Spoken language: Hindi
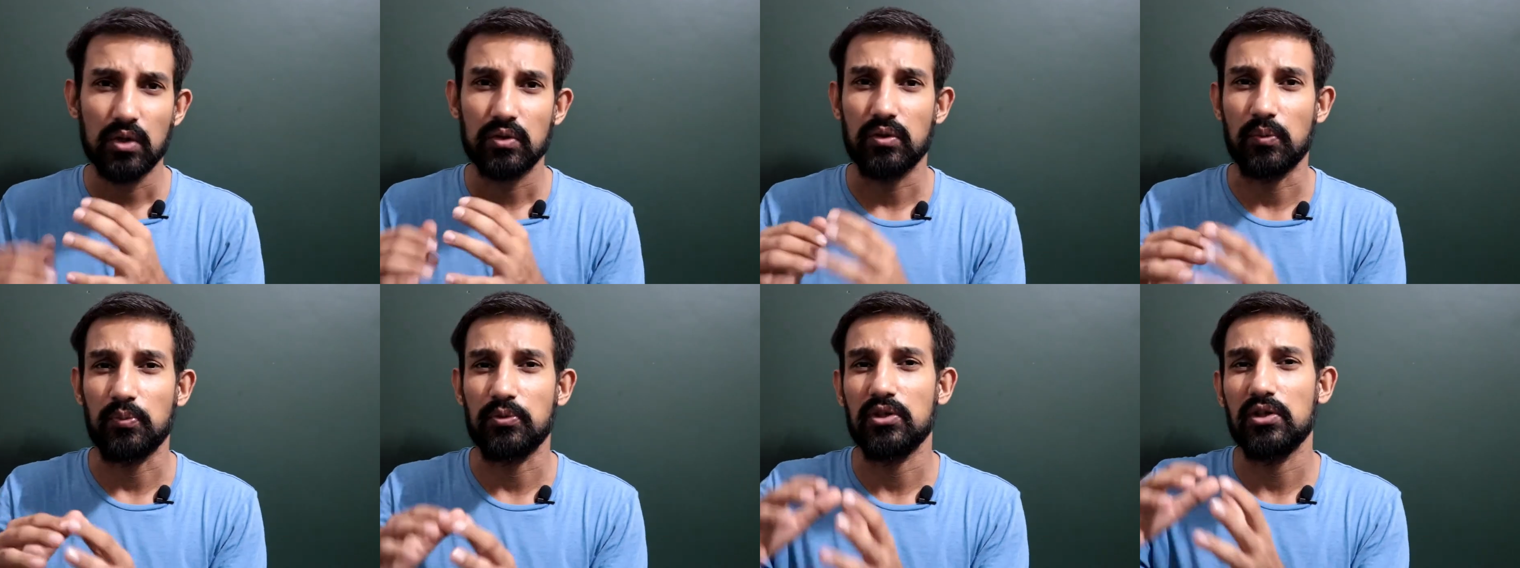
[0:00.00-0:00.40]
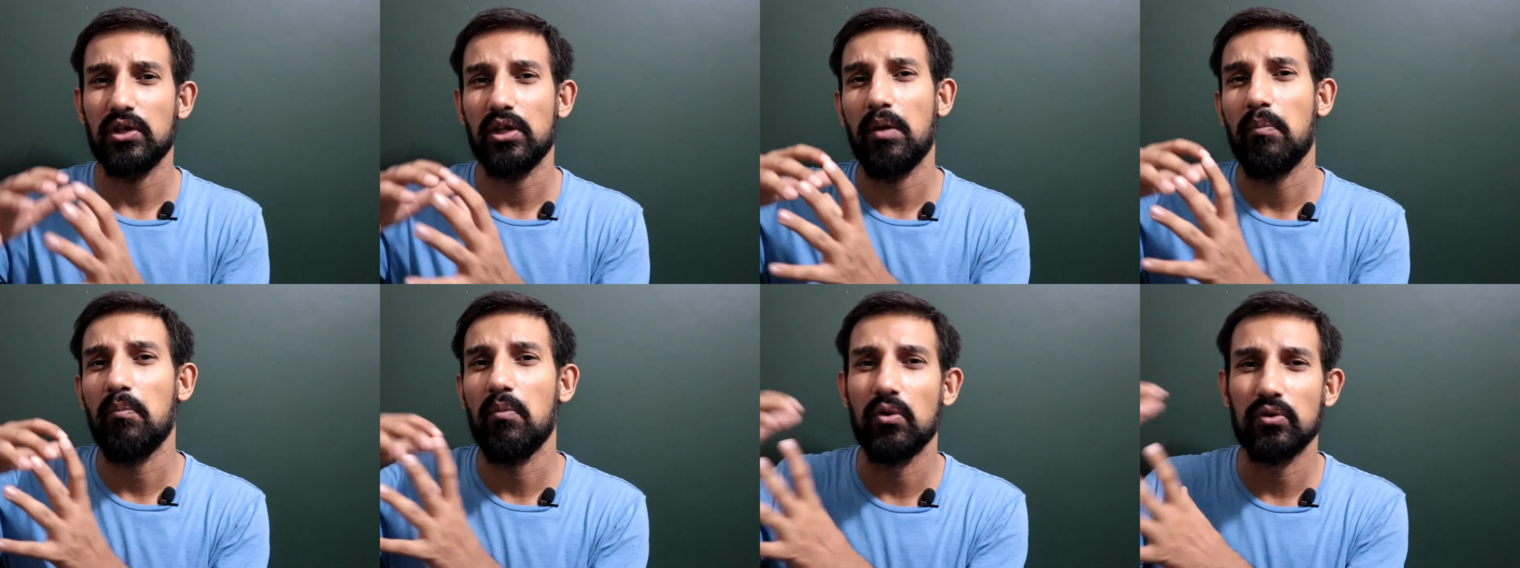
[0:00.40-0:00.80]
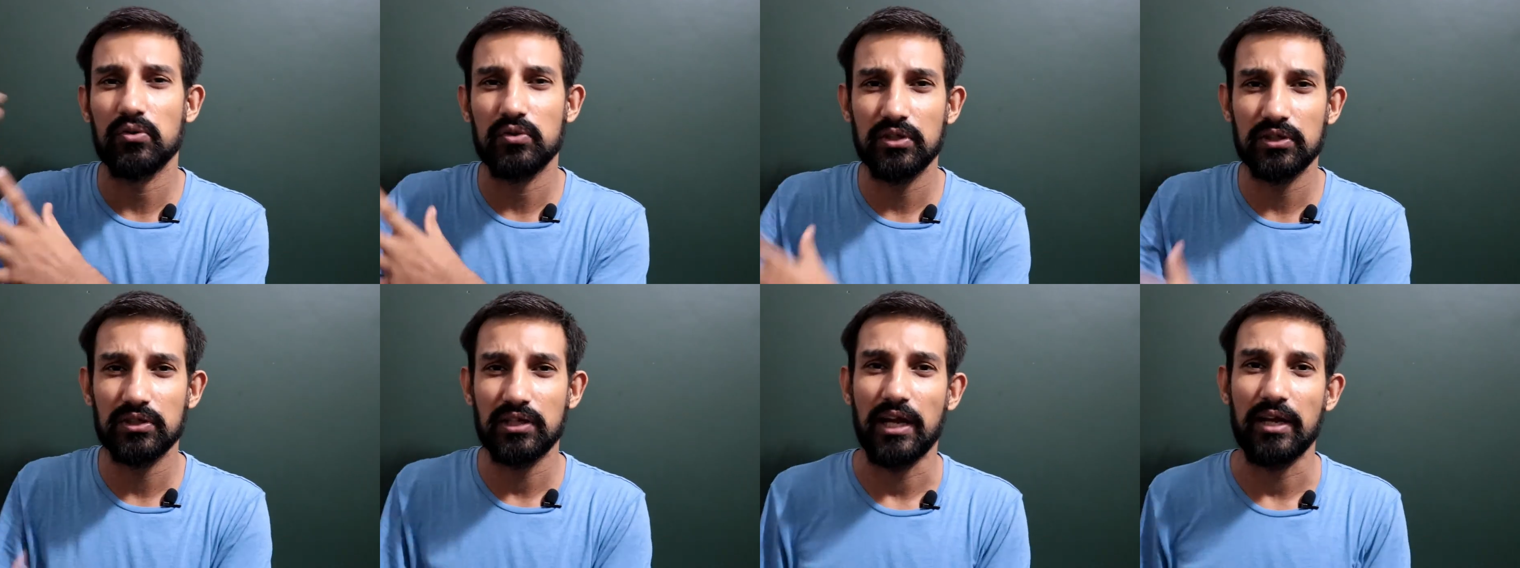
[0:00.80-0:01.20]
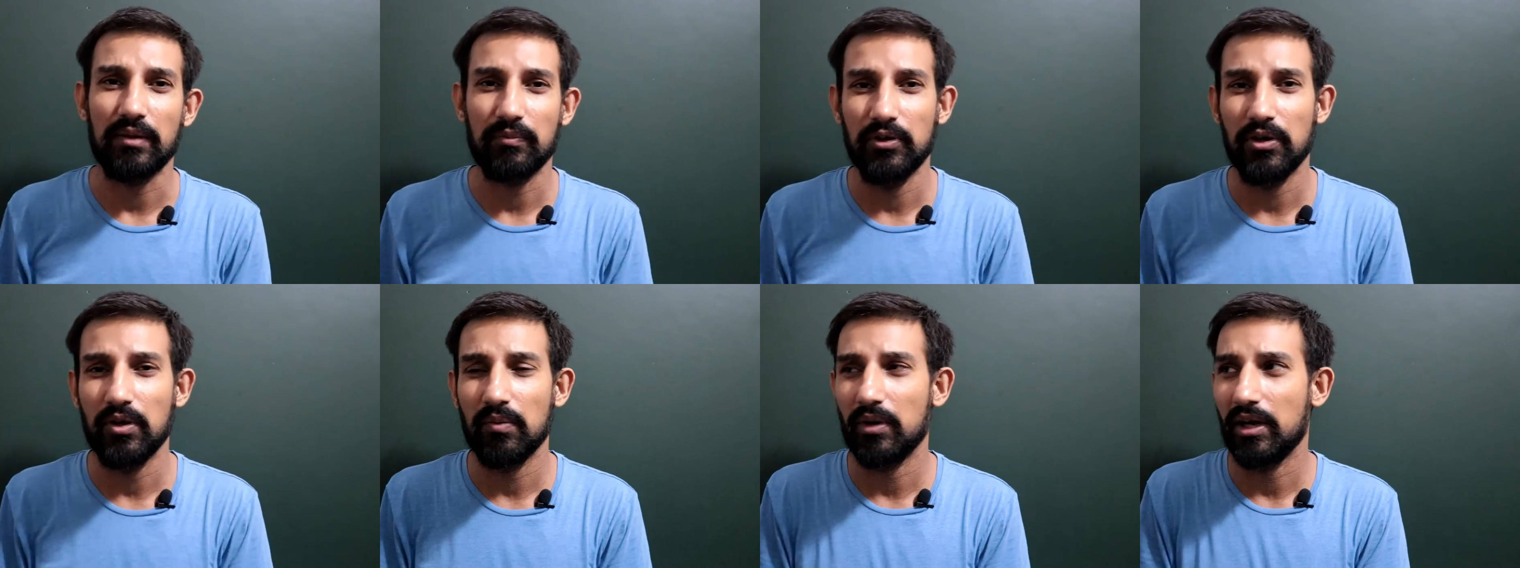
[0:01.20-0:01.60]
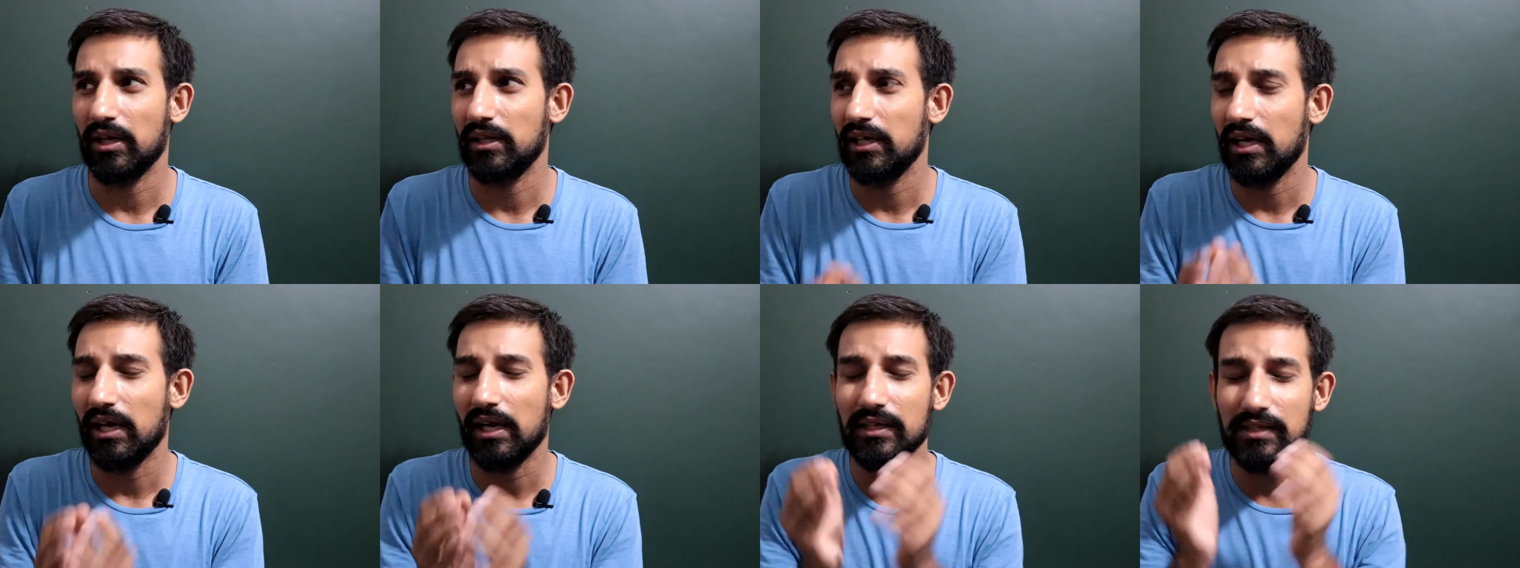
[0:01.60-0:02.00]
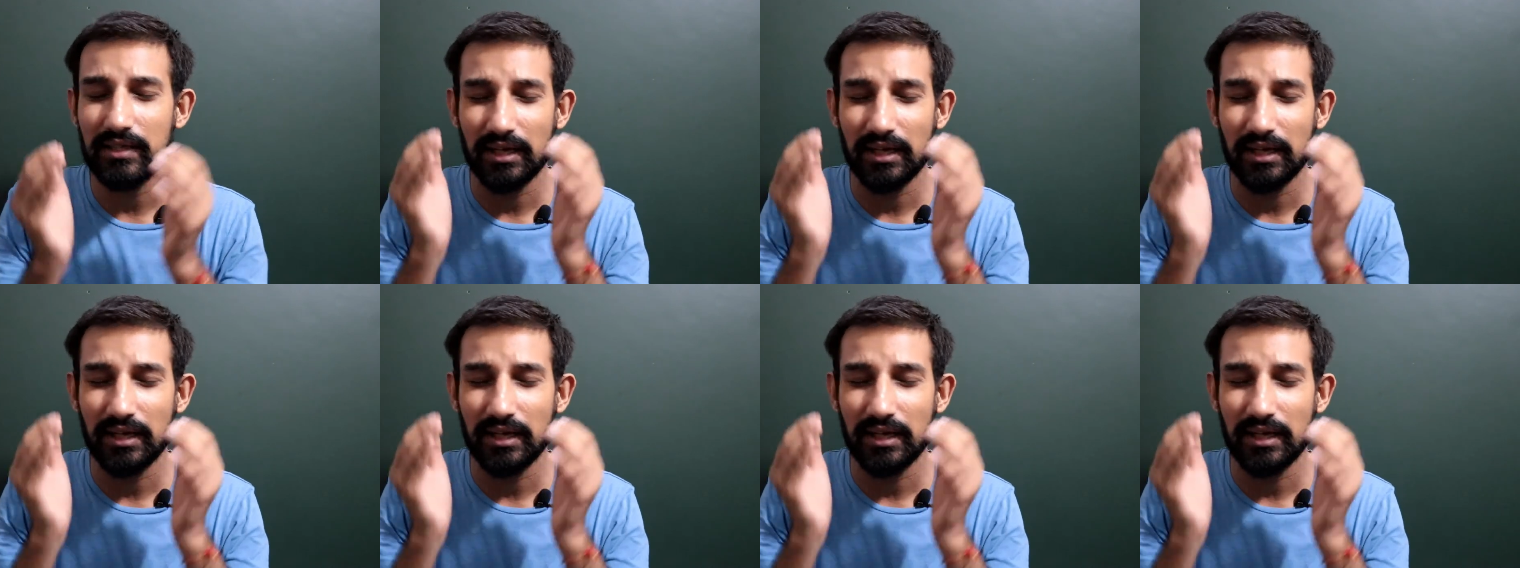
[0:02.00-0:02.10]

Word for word: सबसे ज्यादा मोस्ट डिसलाइक वीडियो बना दें अरे